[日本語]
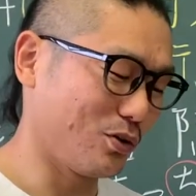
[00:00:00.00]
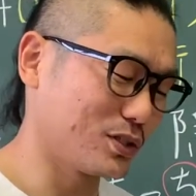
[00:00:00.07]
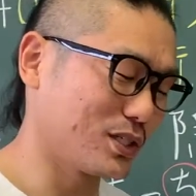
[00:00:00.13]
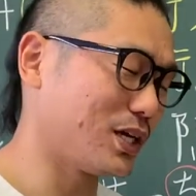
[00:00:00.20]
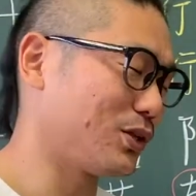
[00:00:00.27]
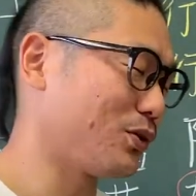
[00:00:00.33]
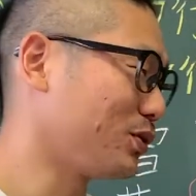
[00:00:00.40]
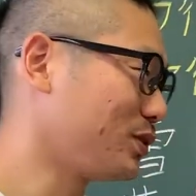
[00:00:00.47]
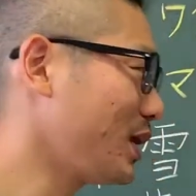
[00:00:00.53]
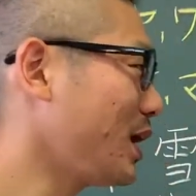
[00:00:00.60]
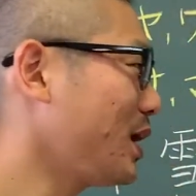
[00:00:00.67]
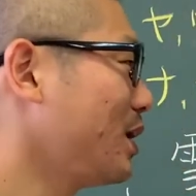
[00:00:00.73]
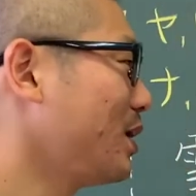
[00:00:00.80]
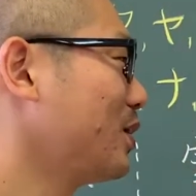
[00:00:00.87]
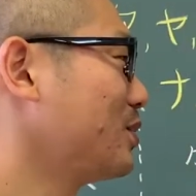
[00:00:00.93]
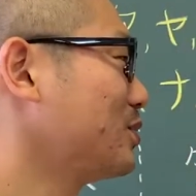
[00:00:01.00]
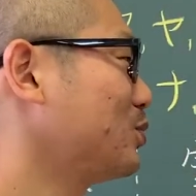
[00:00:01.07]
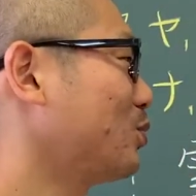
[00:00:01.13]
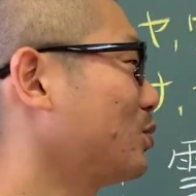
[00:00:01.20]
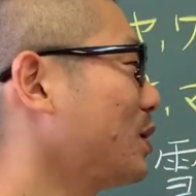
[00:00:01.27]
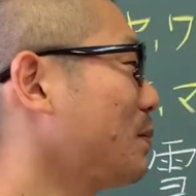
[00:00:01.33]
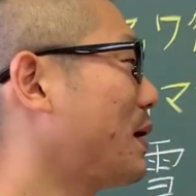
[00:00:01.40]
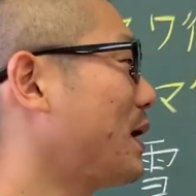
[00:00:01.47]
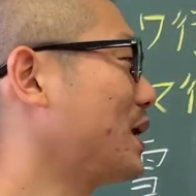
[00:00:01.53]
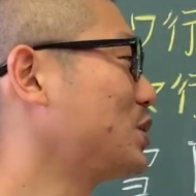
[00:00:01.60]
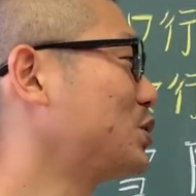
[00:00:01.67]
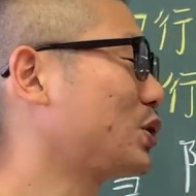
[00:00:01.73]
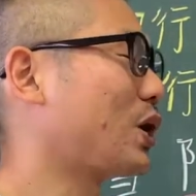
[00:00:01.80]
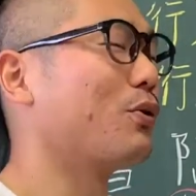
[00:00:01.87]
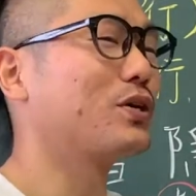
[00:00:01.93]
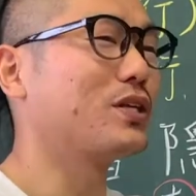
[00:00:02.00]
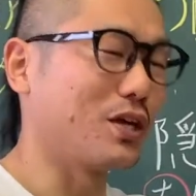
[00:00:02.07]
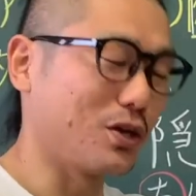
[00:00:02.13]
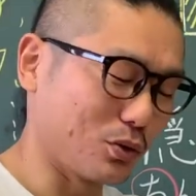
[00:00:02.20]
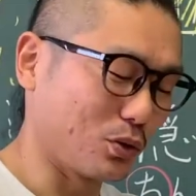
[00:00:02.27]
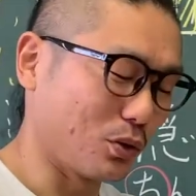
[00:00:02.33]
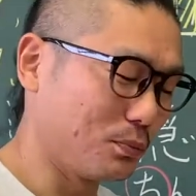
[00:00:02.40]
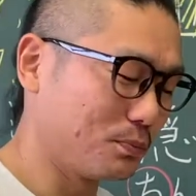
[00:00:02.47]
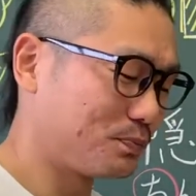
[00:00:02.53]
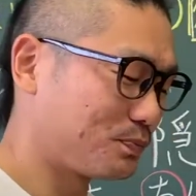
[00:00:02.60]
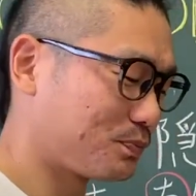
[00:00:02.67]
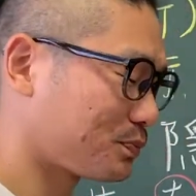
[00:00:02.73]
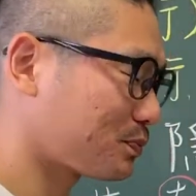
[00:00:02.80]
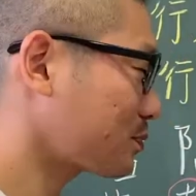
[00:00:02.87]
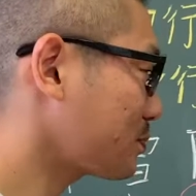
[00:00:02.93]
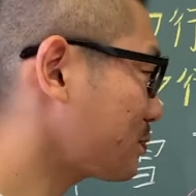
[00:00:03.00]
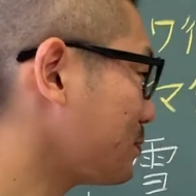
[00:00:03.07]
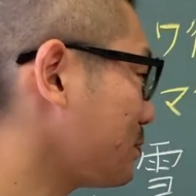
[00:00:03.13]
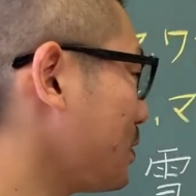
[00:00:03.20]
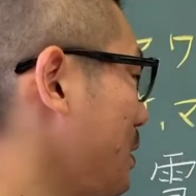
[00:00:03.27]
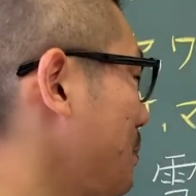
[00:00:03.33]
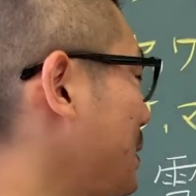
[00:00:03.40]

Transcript: 押さえておいてそこでまあ連情が起きてるよと。まあ、